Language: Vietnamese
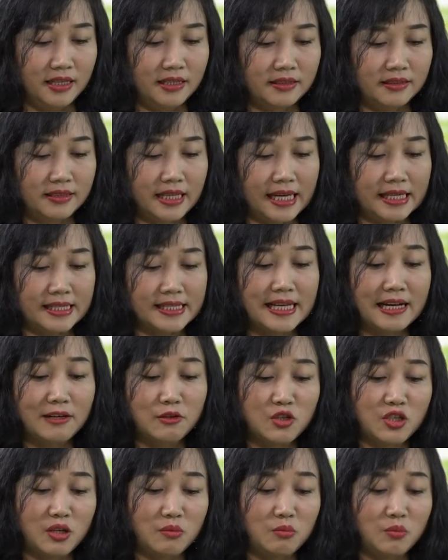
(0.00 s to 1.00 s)
Tại sao
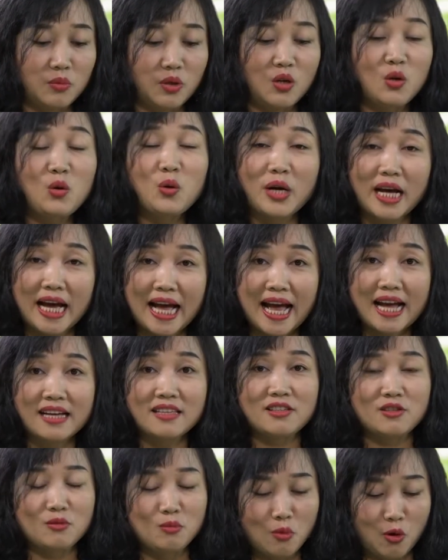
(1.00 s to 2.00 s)
trong Luca
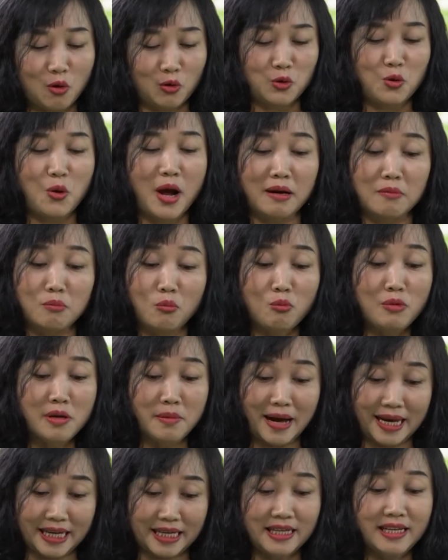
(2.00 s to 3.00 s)
chương 1 đoạn
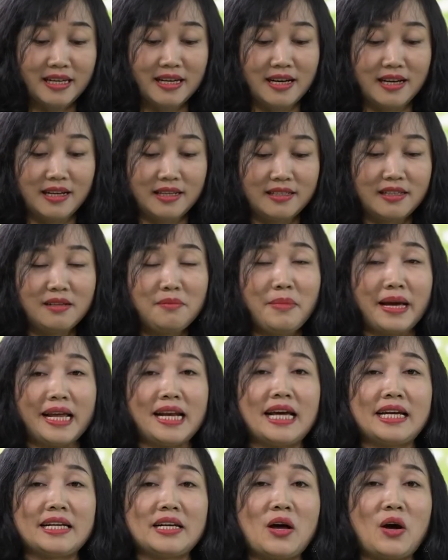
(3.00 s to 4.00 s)
47, Đức Mẹ
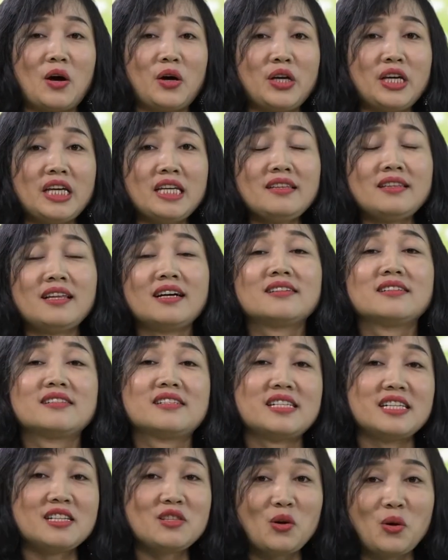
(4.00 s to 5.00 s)
lại nói thần
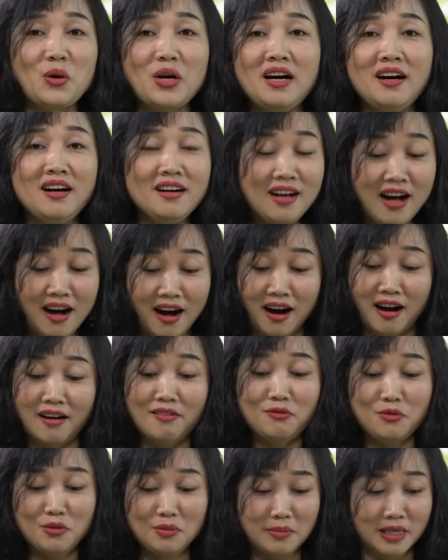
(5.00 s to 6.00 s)
trí tôi hớn hở
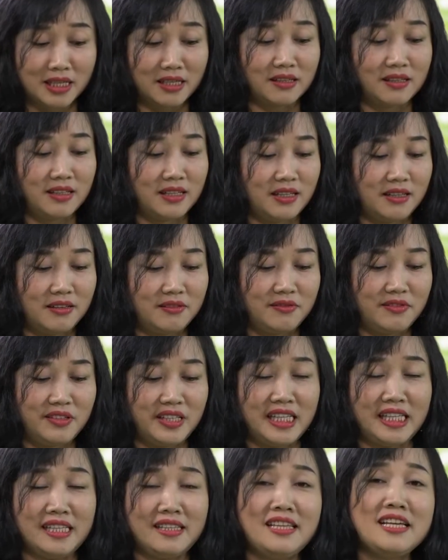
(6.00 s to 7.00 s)
vui mừng
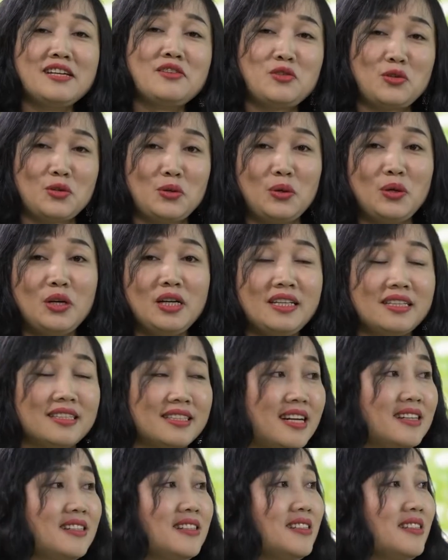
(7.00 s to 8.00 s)
vì Thiên Chúa
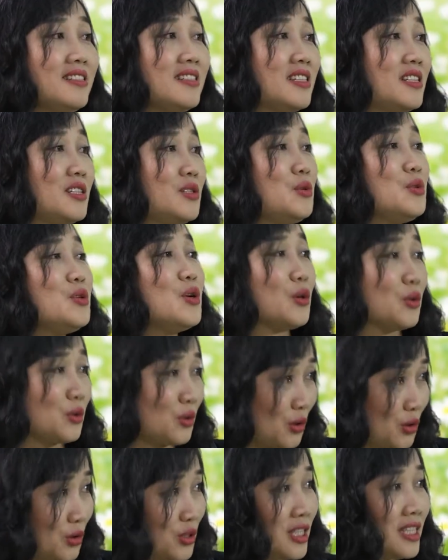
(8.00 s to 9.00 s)
đấng cứu độ tôi?